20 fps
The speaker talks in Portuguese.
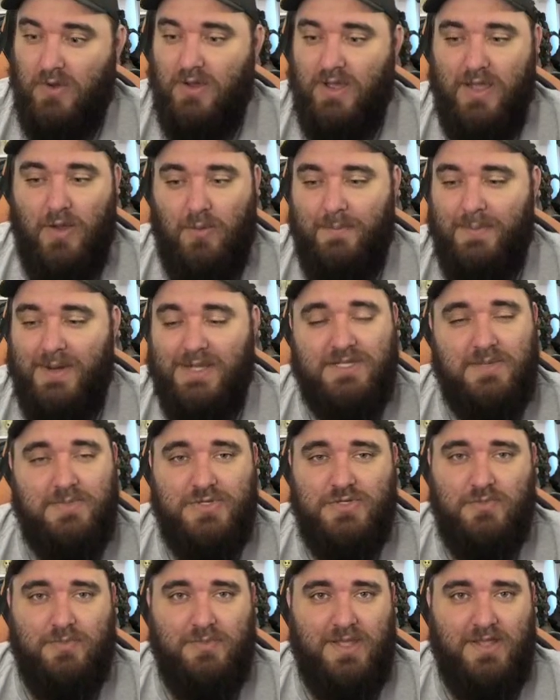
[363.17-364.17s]
é, é um,
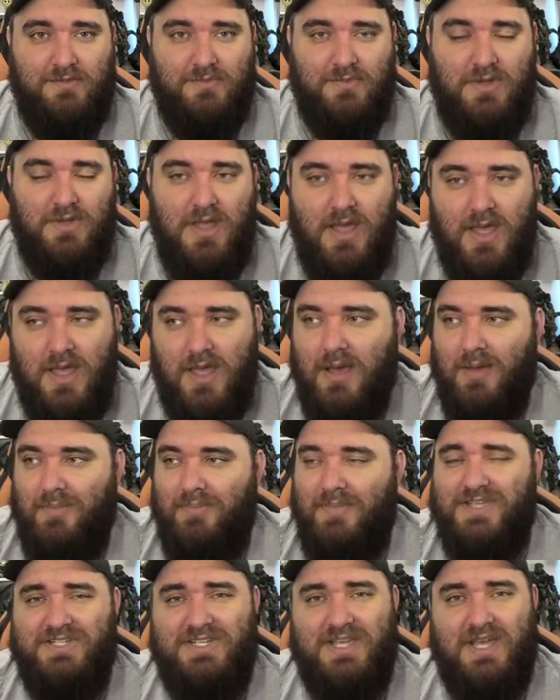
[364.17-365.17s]
praticamente o mesmo.
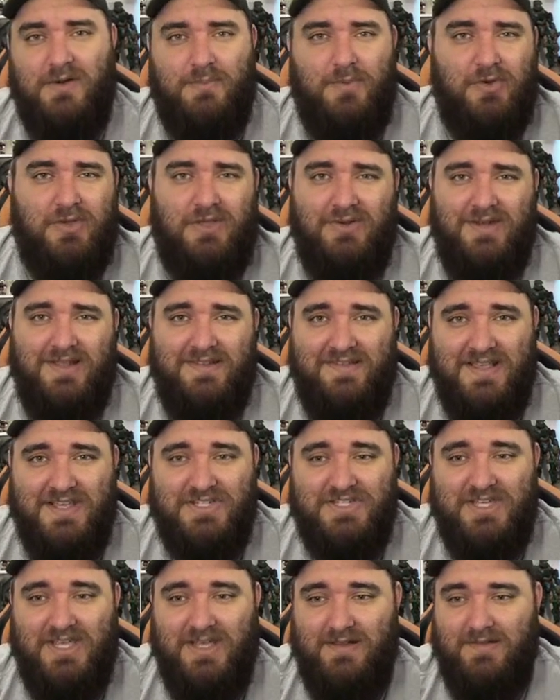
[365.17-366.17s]
Mexeram um pouquinho nas
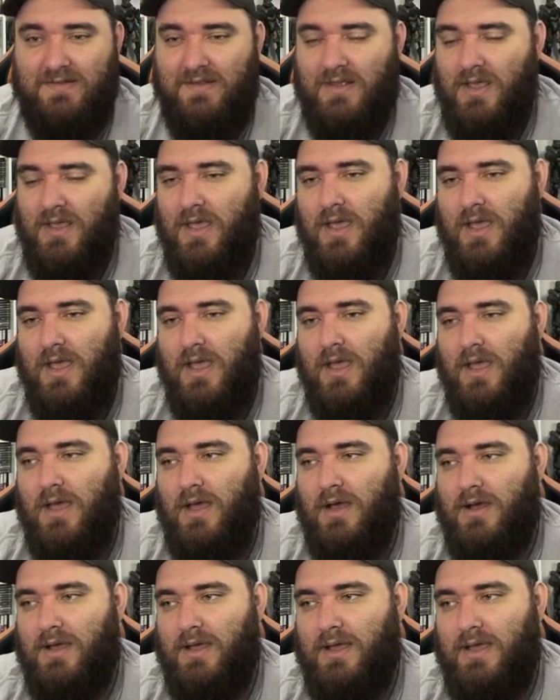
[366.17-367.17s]
CGs,
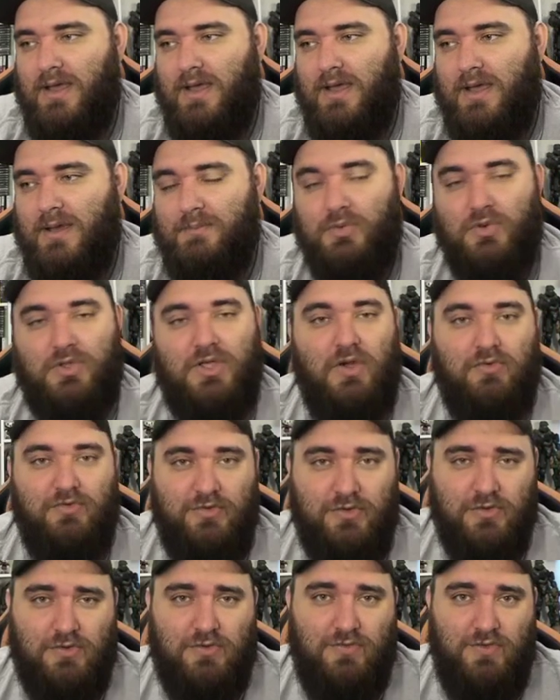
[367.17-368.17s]
é, porque eu
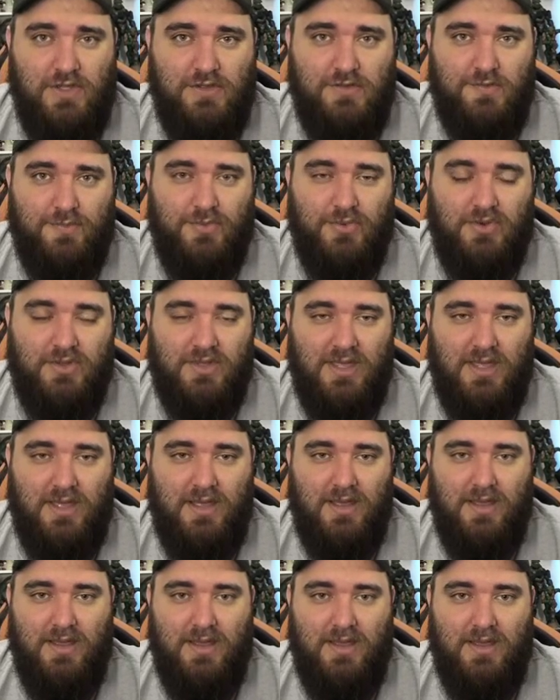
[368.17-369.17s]
vi os vídeos,
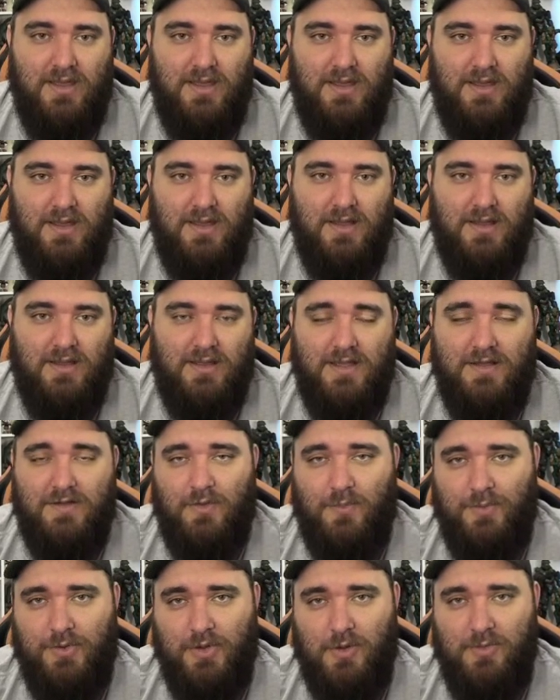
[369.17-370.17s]
porque quem
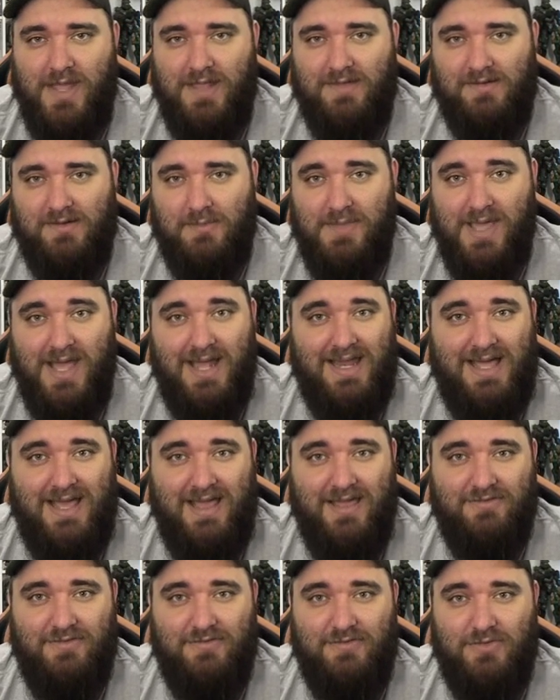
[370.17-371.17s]
acompanhou minha, minha
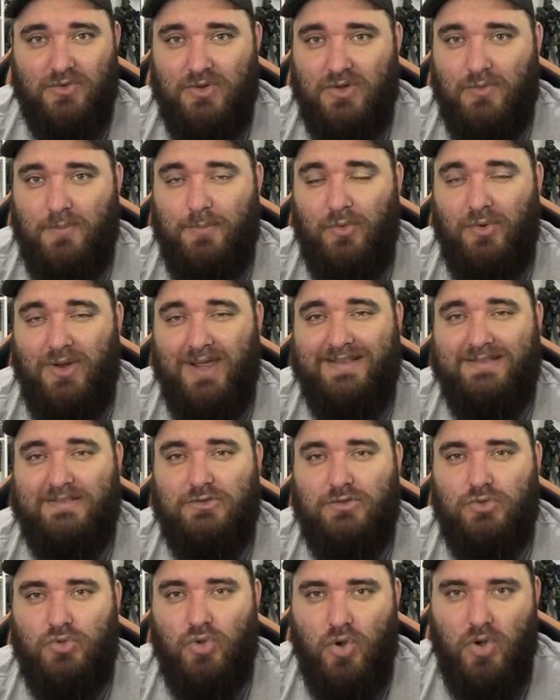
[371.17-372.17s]
live viu que eu pulei
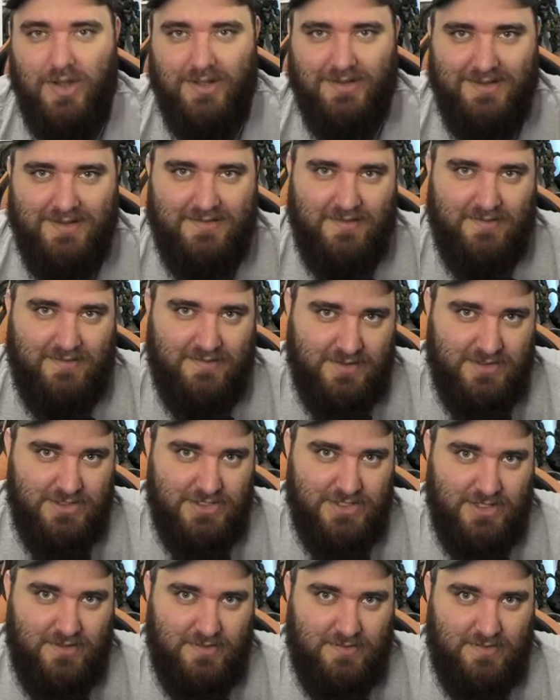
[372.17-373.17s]
todas as
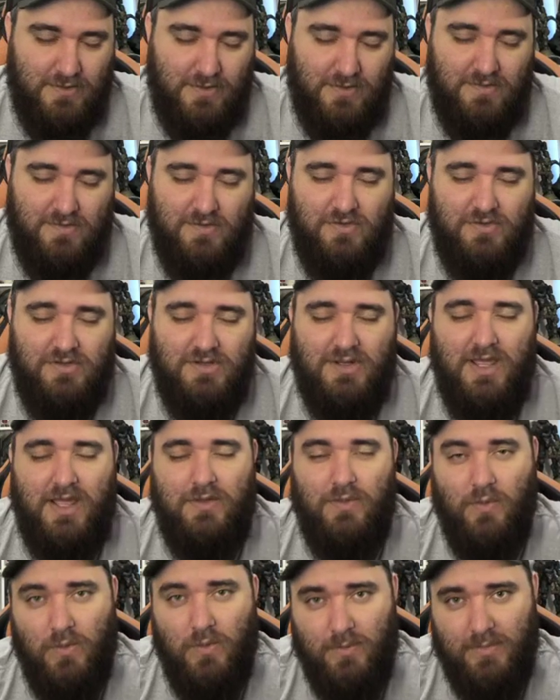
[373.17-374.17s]
CGs, não assisti
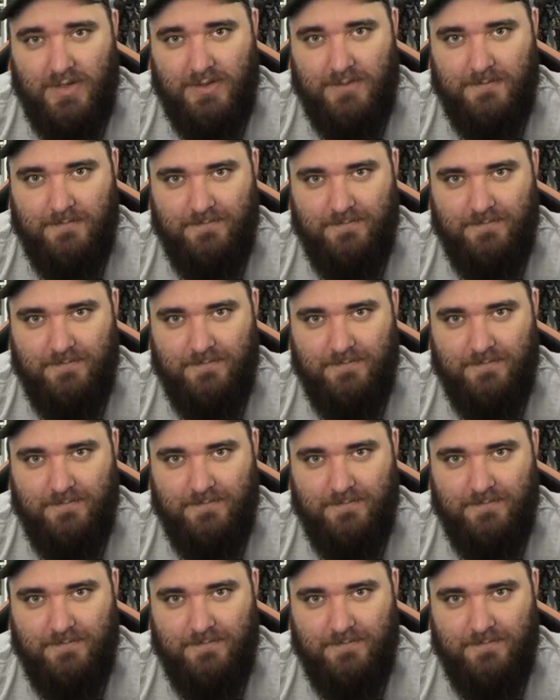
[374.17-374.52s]
nenhuma.